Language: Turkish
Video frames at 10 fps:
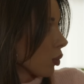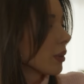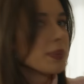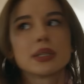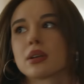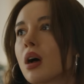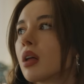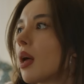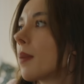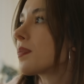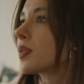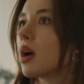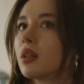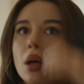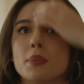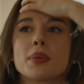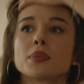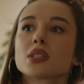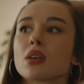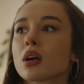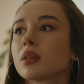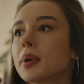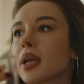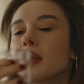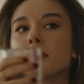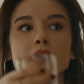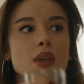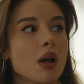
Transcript: Olabilir. Allah'ım Allah benim nasıl aklıma gelmedi?